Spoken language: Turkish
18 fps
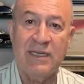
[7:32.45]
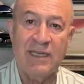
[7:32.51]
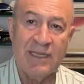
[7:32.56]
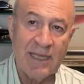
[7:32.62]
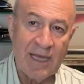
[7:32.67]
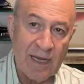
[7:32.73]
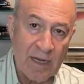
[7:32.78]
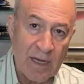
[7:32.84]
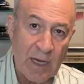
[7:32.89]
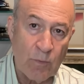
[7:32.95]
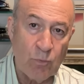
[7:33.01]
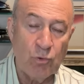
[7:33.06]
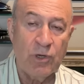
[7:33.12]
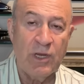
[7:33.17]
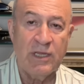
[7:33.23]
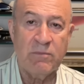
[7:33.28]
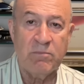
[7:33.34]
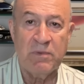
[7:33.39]
neden
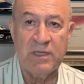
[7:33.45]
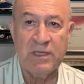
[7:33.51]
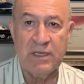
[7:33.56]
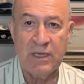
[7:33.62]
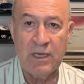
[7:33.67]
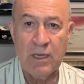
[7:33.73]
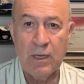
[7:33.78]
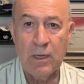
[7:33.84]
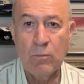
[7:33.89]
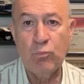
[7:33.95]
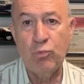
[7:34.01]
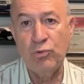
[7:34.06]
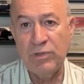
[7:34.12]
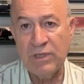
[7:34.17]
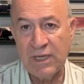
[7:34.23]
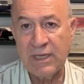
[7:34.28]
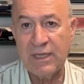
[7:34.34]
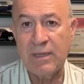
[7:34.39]
kabul etmedi
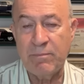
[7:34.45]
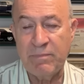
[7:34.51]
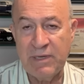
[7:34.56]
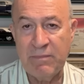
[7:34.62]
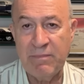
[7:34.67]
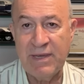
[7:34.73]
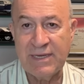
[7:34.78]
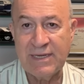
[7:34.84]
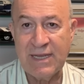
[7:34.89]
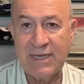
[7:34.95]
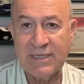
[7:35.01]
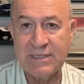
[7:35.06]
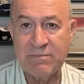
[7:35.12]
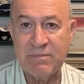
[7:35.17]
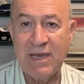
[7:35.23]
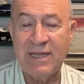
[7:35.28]
bunları da bilmek lazım.